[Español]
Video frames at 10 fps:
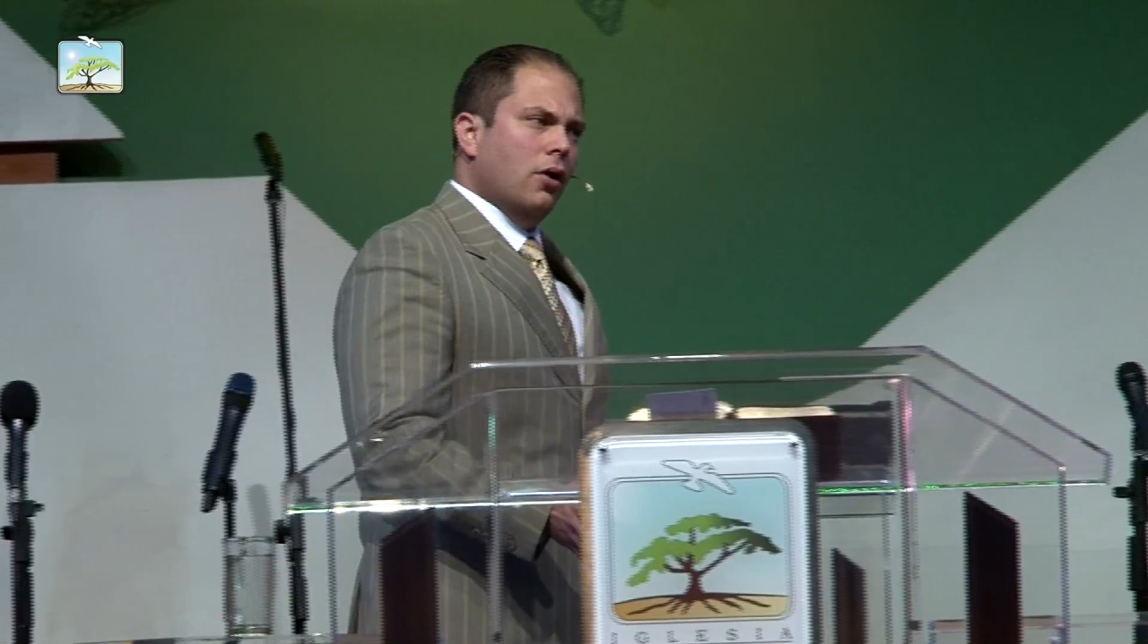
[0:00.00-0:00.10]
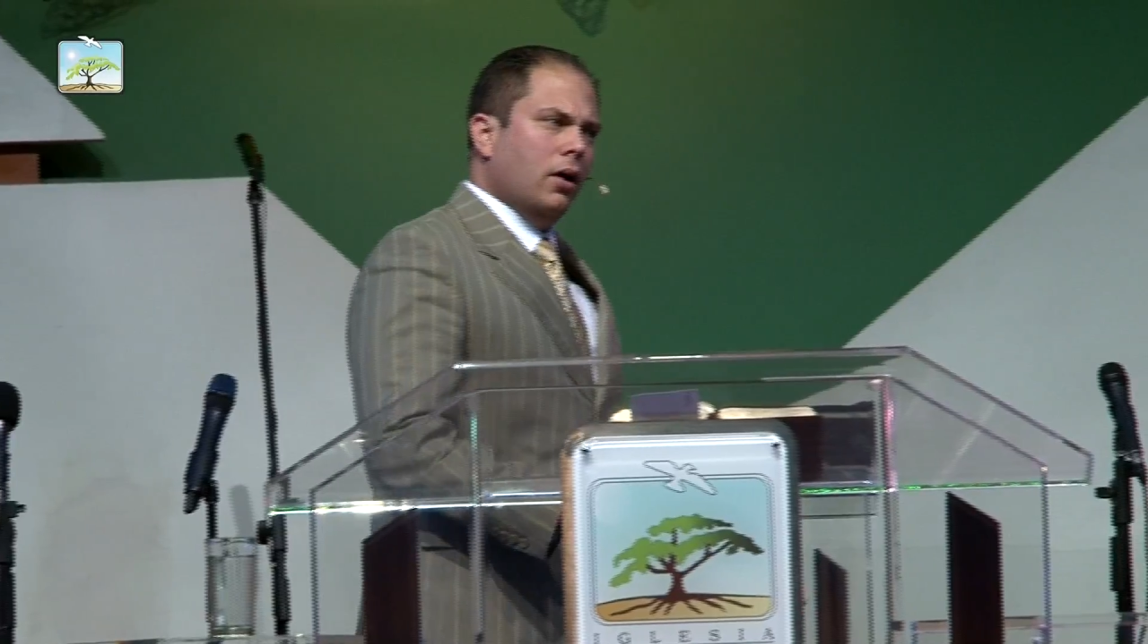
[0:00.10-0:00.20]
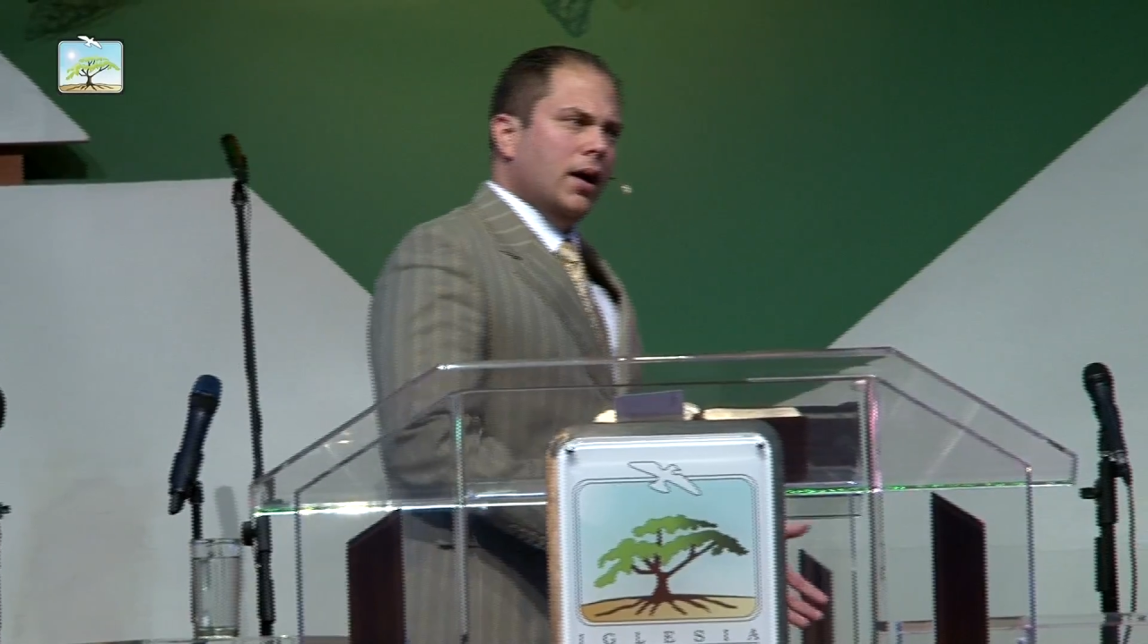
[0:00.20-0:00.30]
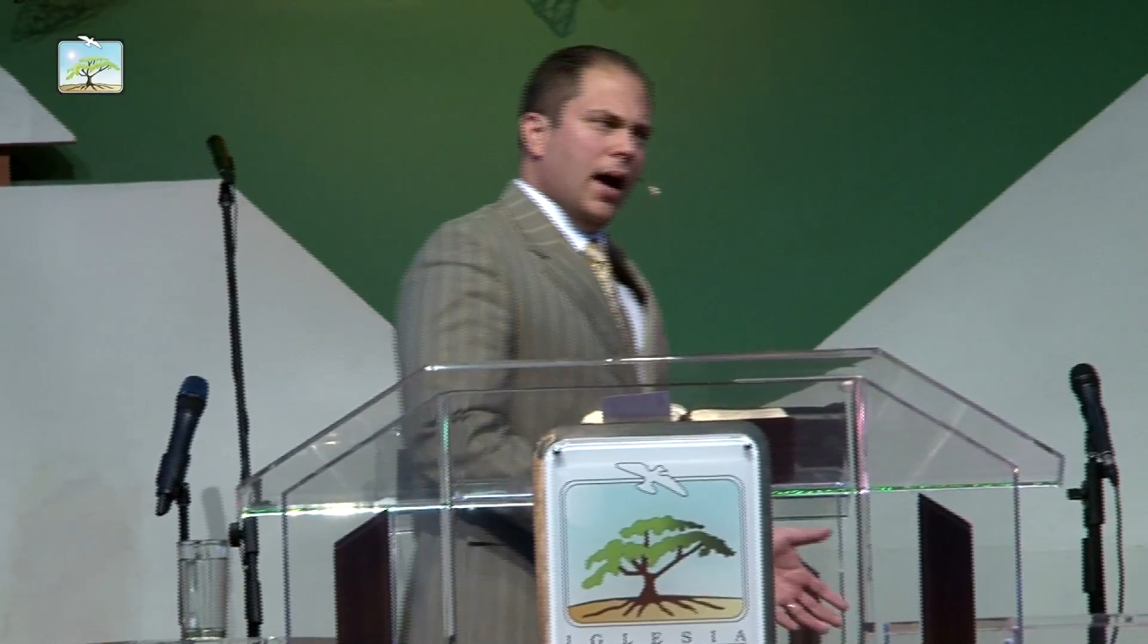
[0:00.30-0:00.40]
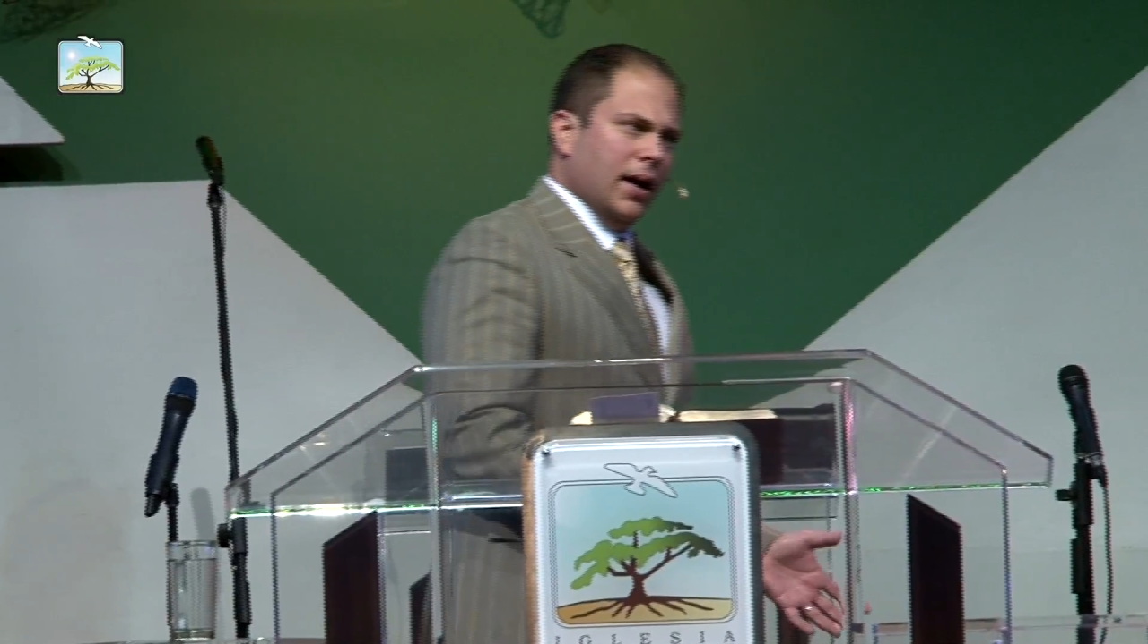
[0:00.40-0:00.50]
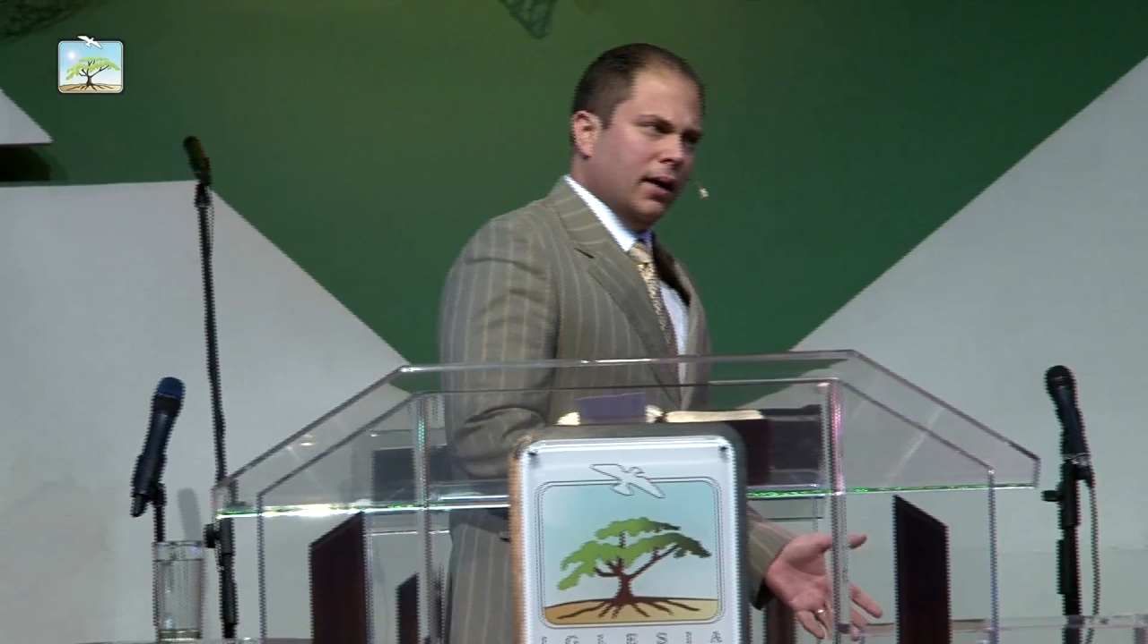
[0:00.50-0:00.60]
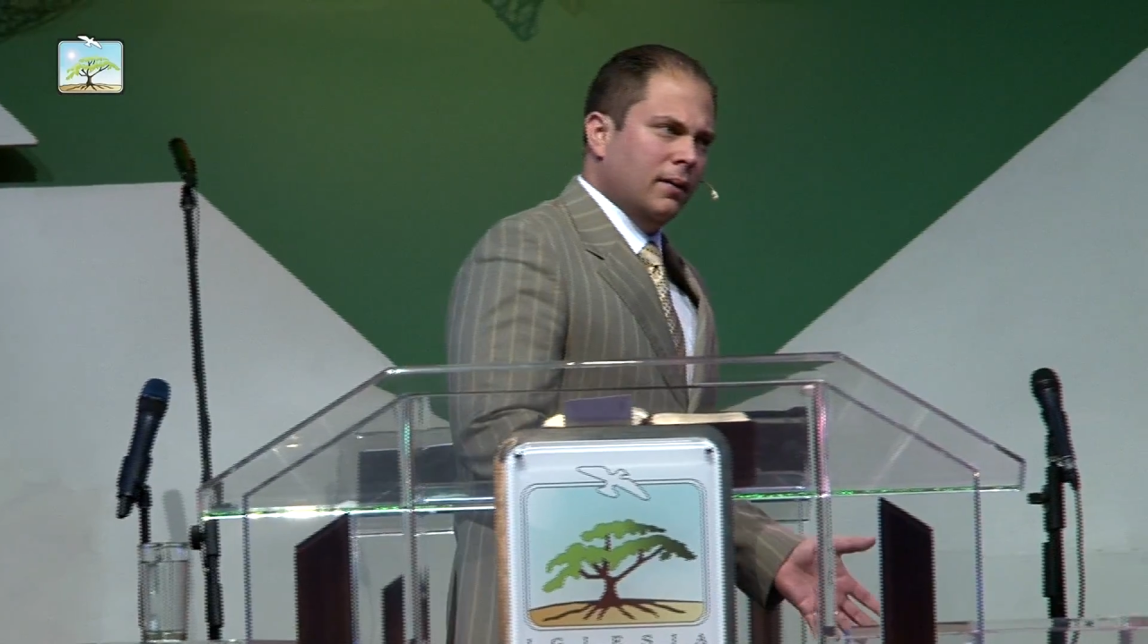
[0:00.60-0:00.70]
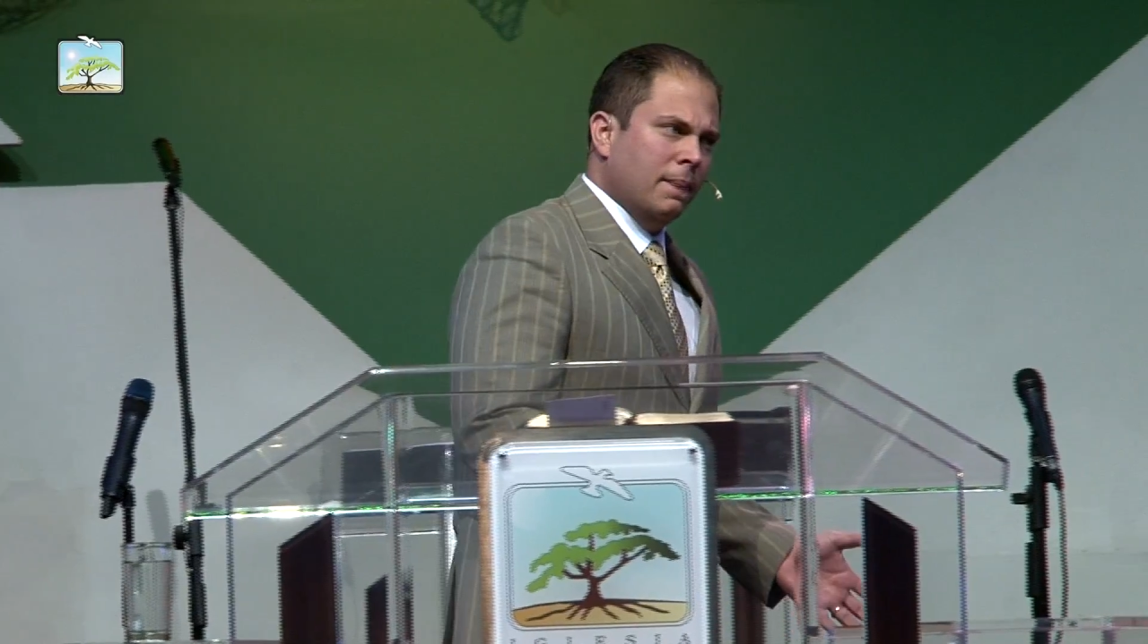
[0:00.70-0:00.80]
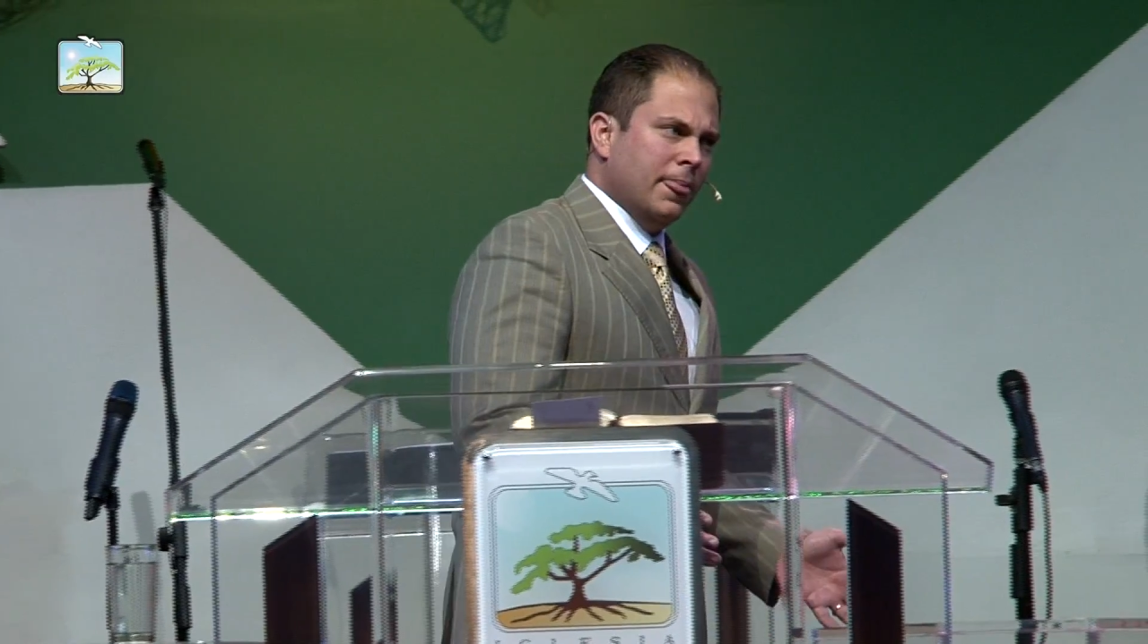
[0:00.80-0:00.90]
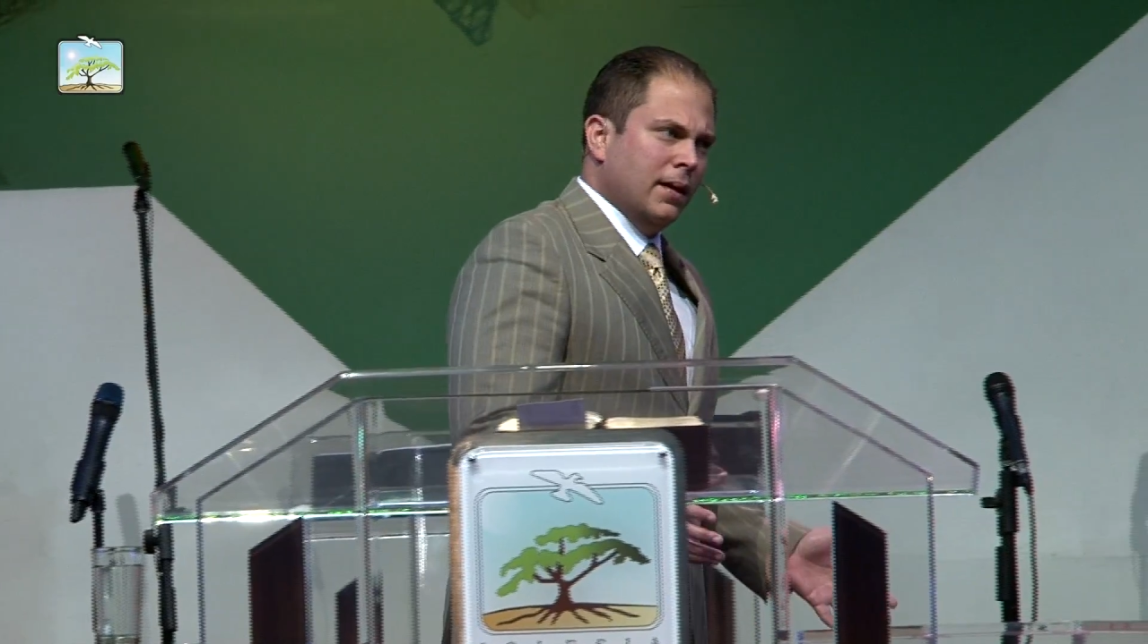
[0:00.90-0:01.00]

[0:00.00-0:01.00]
Dios quiere.